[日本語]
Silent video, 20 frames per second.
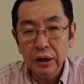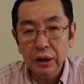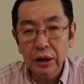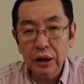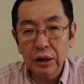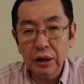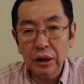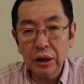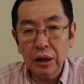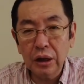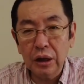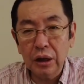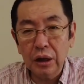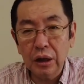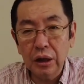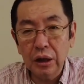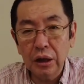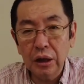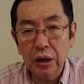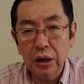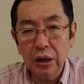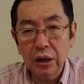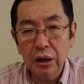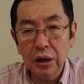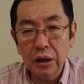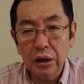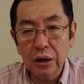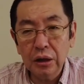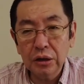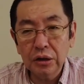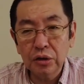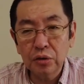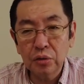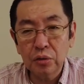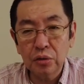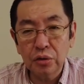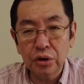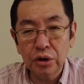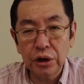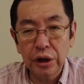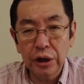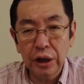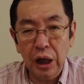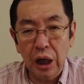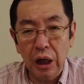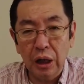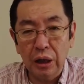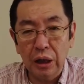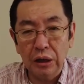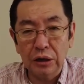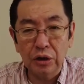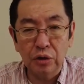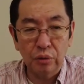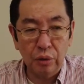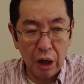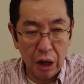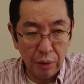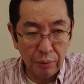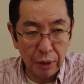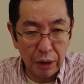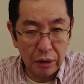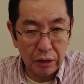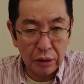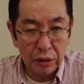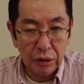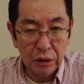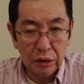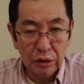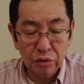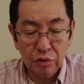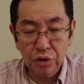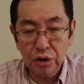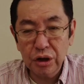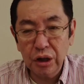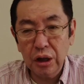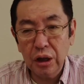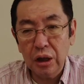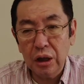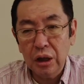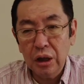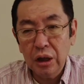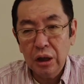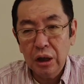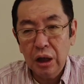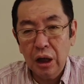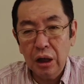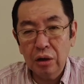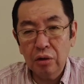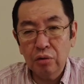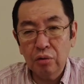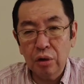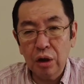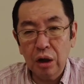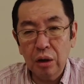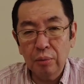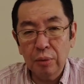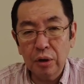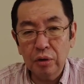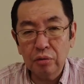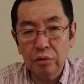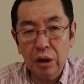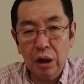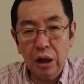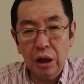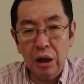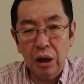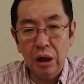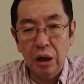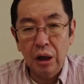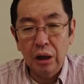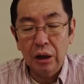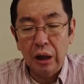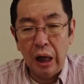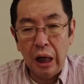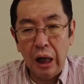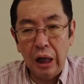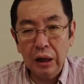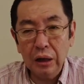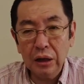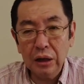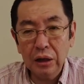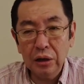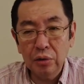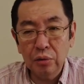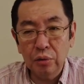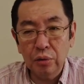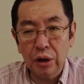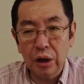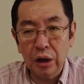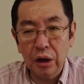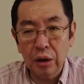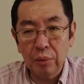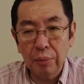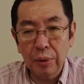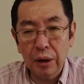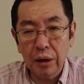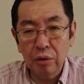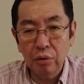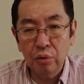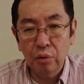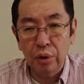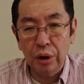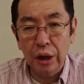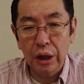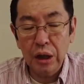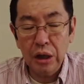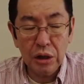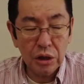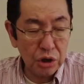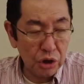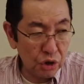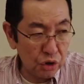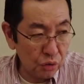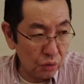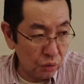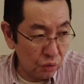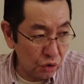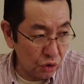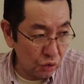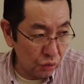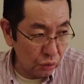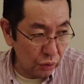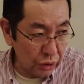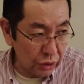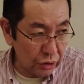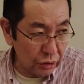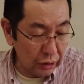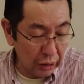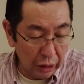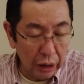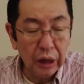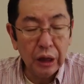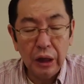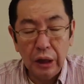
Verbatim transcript: で、えー、その次が夏の開幕そして春の開幕は秋の競馬の延長上ですね。